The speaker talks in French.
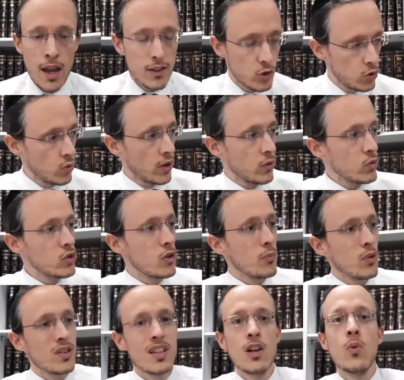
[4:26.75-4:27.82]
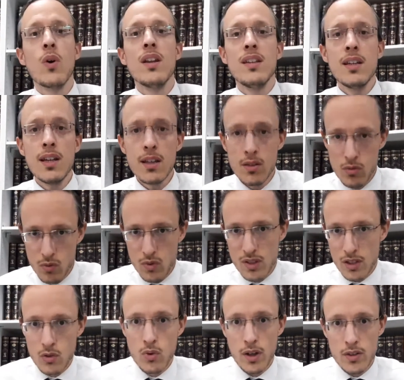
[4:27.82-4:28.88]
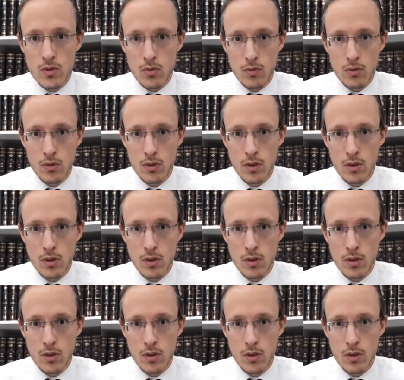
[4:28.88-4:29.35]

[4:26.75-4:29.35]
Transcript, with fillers: Tu dois non seulement t'éloigner d'une situation,